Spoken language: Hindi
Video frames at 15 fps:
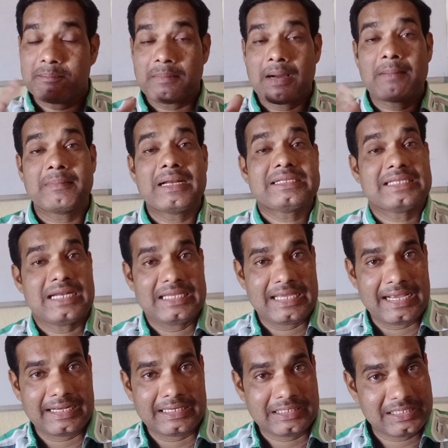मामला चला
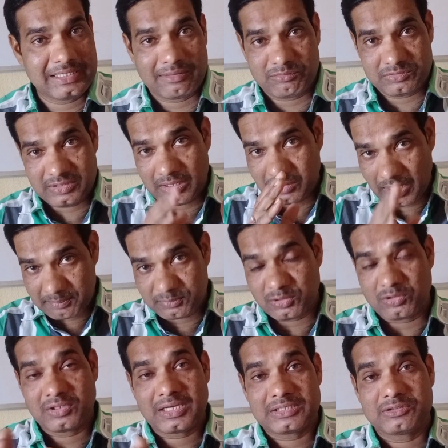जाएगा ठीक है अब
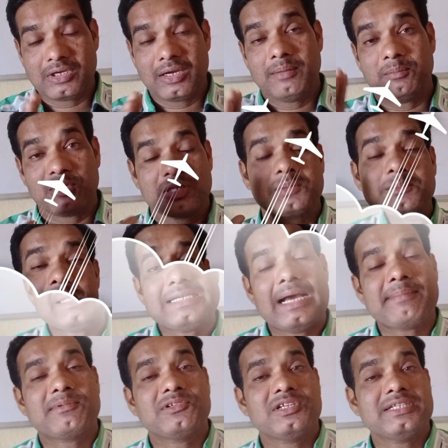दोनों का जो है वहाँ से
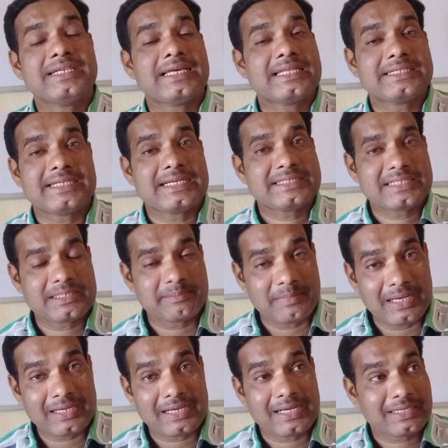आपको जो है ज़्यादा चांसेस
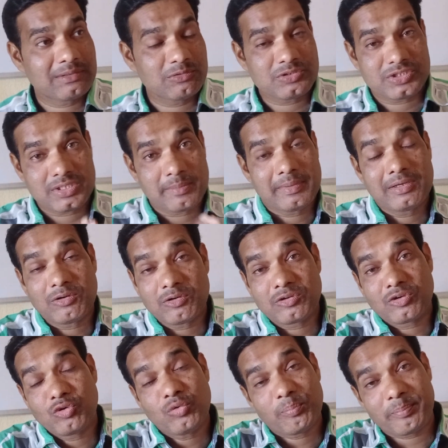मिलेगा कि वो ज़मीन वो
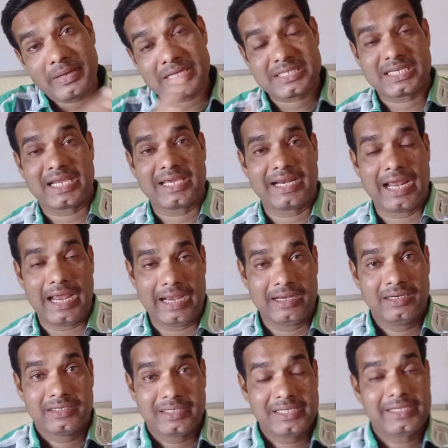क्यों बेच नहीं रहा है
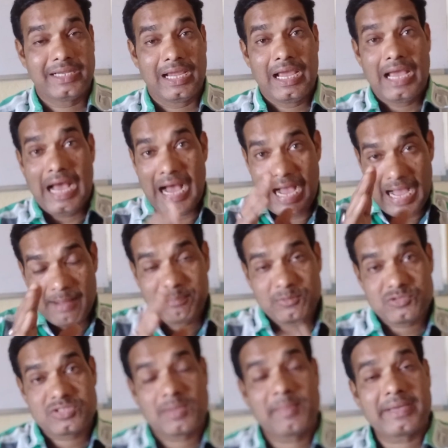ठीक है आप
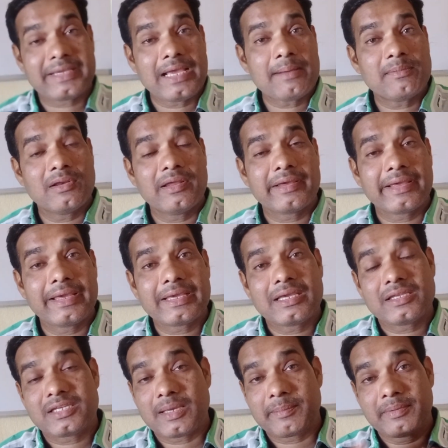उस समय क्या बोलेंगे
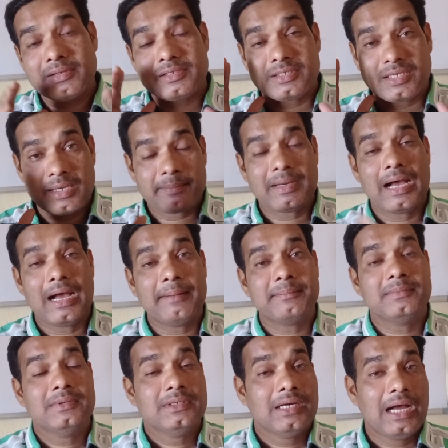कि जब जब
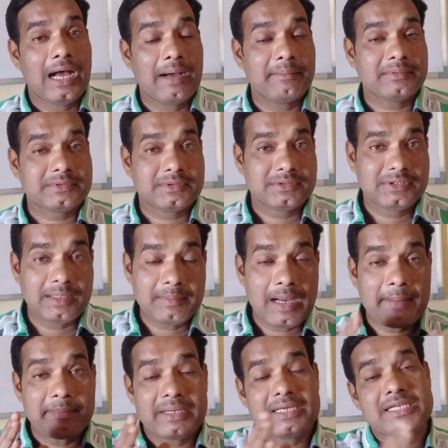आप हम जब
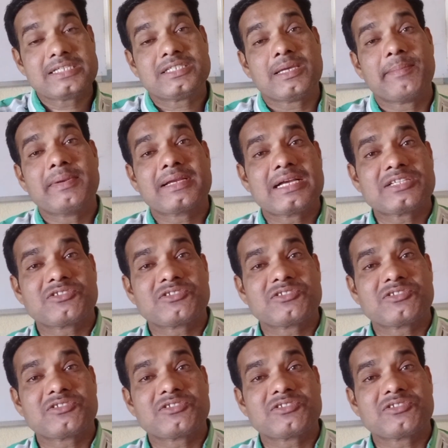हमने इस ज़मीन का